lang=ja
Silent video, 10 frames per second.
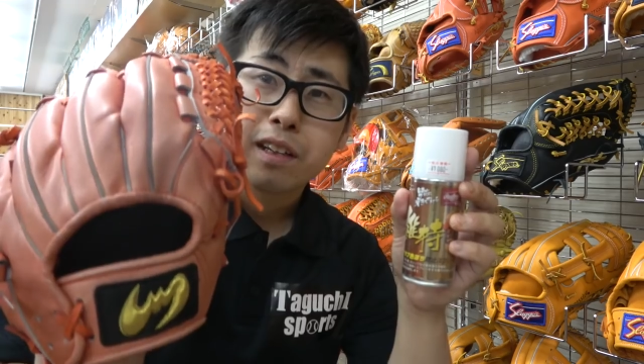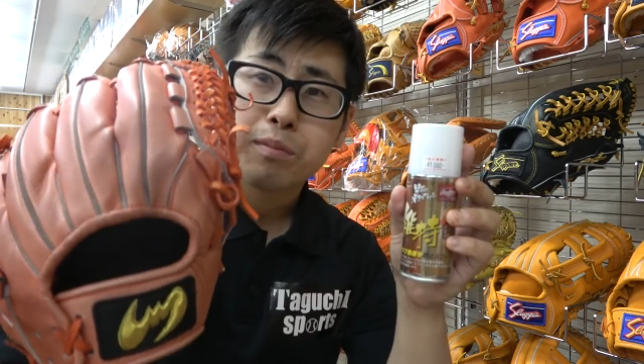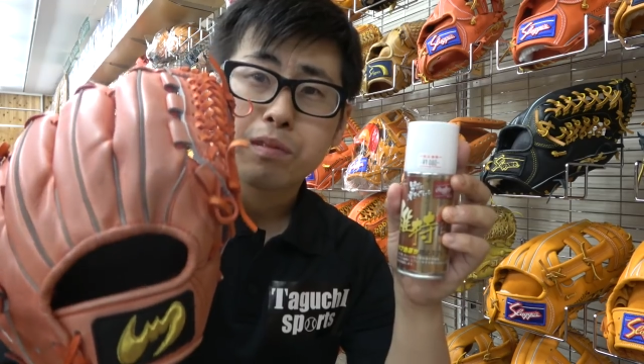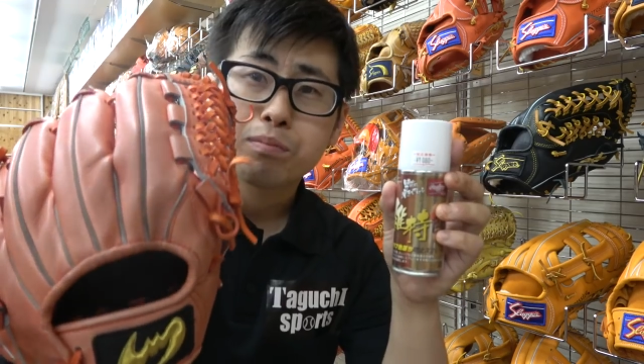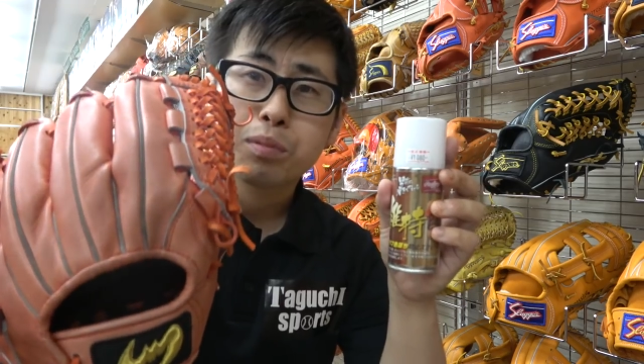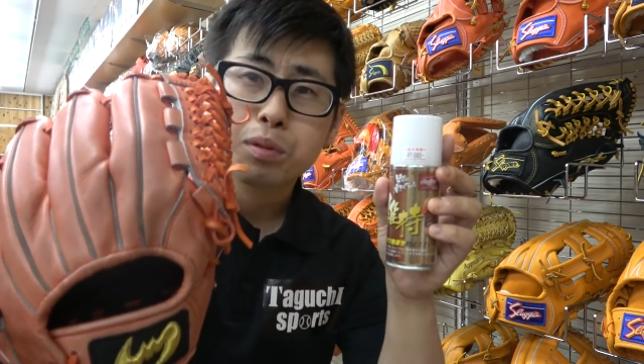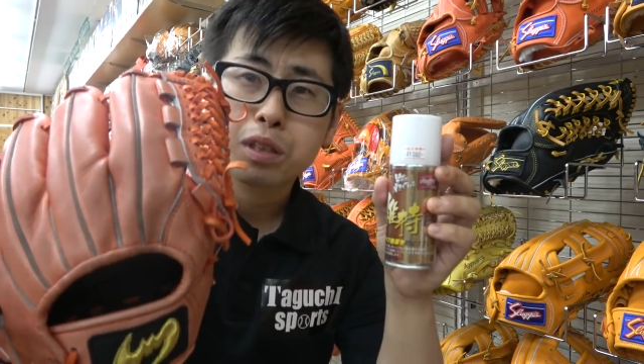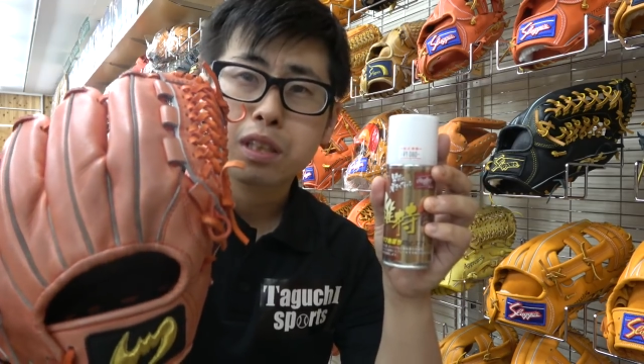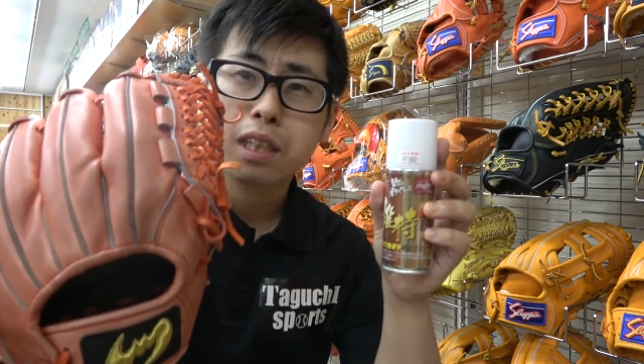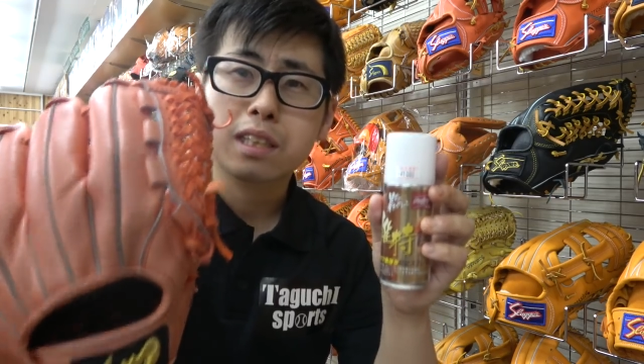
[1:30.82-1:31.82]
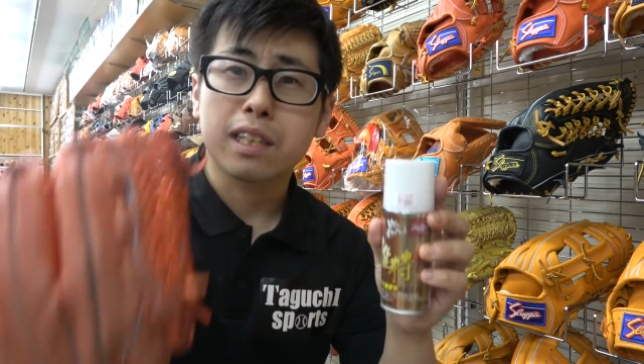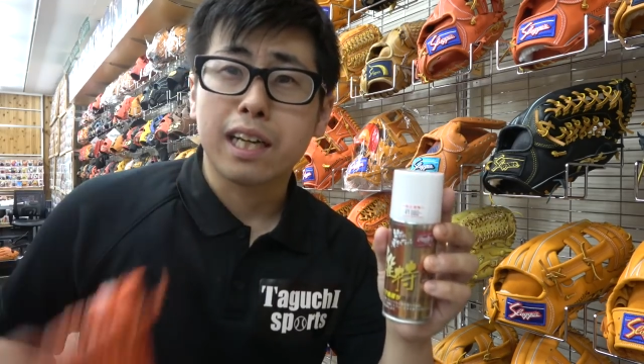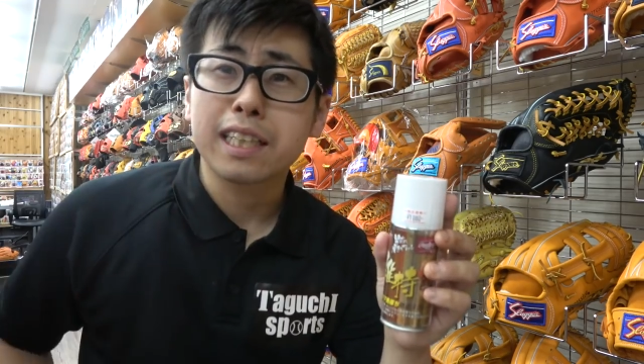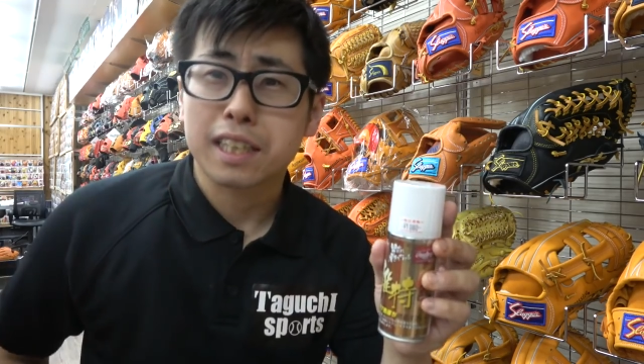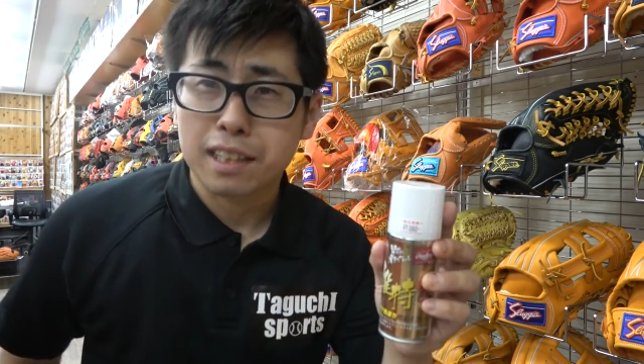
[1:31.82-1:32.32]
もう帽子できて
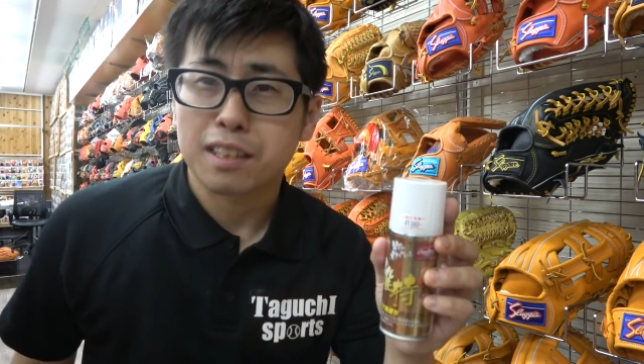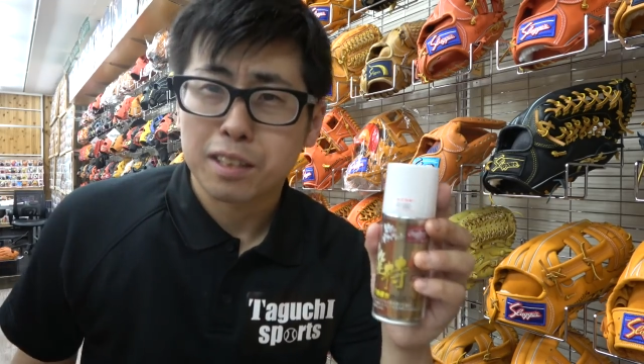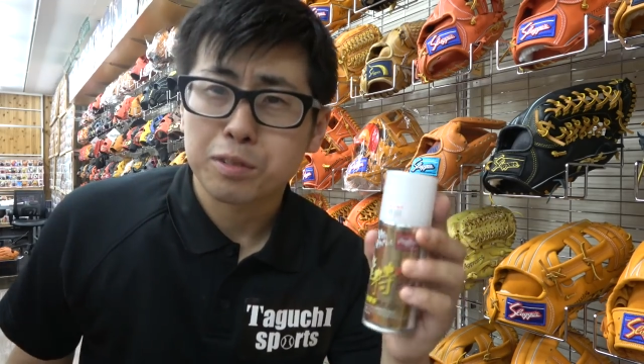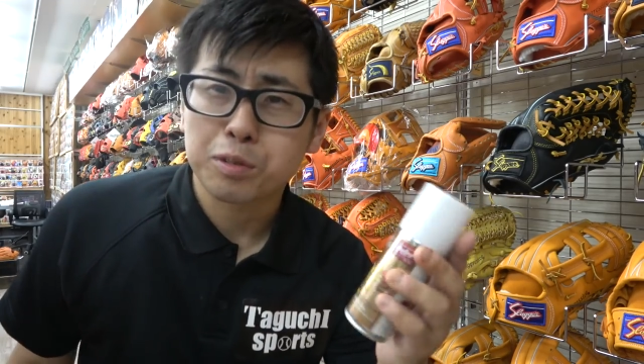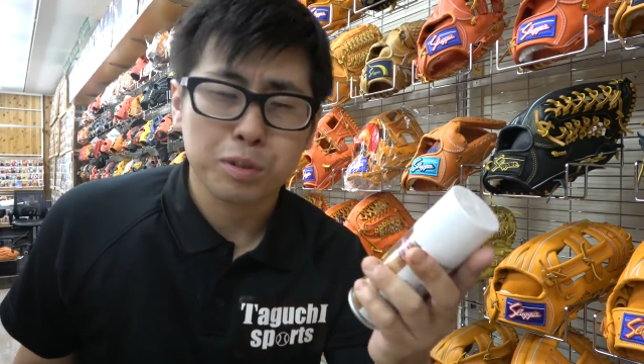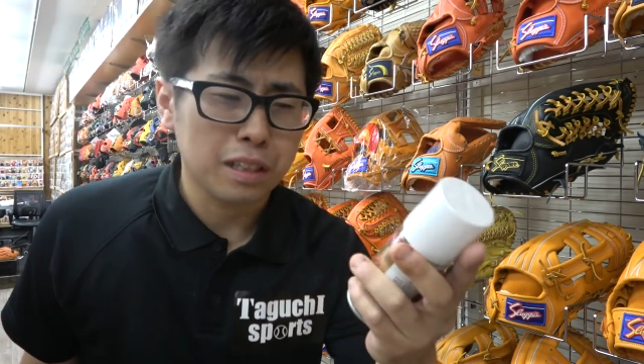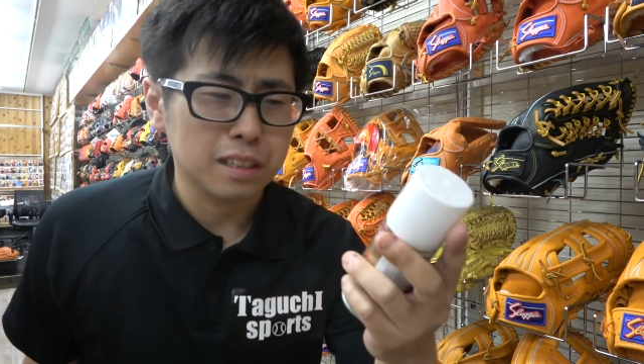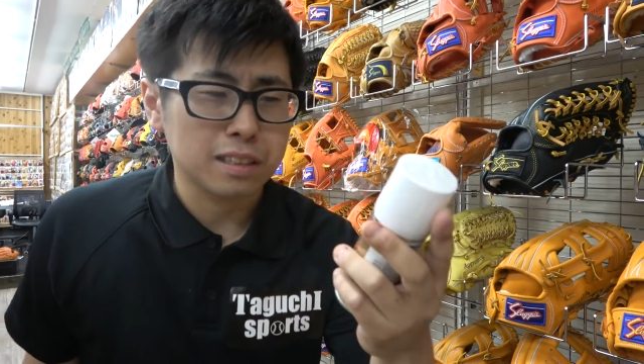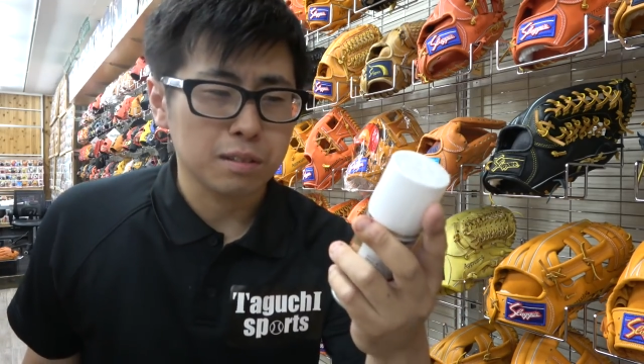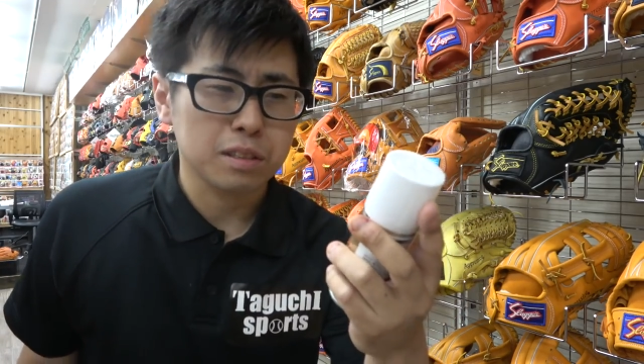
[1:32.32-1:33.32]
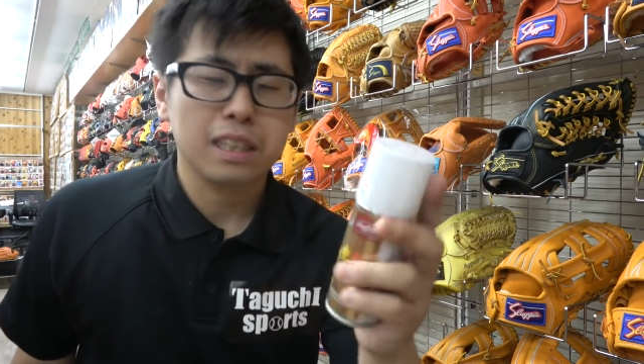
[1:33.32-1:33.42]
ないじゃんっていうことなんですけど、